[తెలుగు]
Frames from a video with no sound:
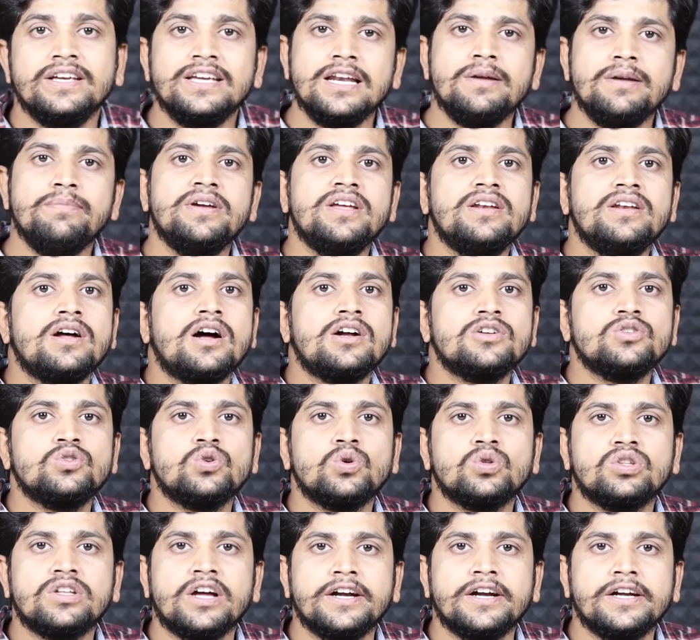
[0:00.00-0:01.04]
రియల్మీ
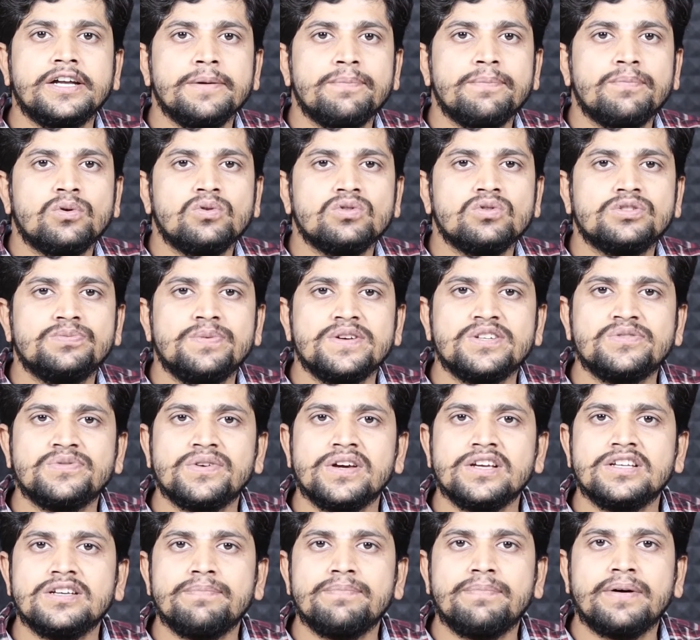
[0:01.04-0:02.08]
నార్జో థర్టీ ప్రో
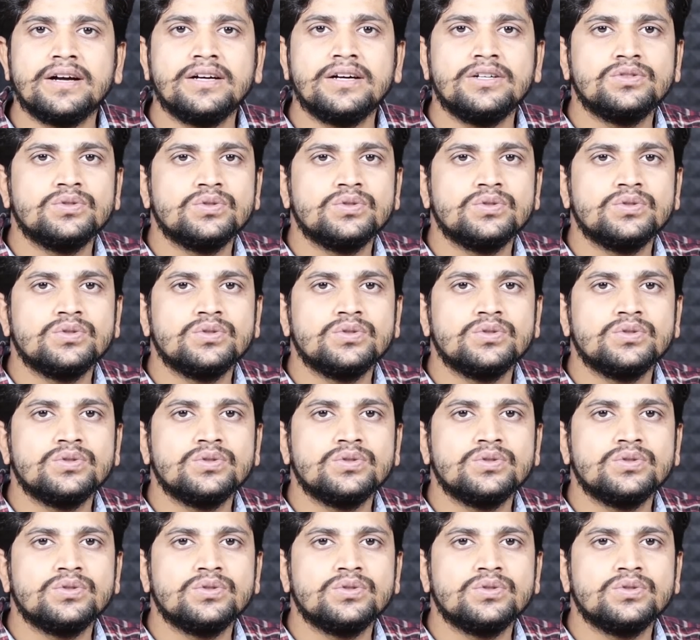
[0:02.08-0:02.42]
స్పెసిఫికేషన్ పరంగా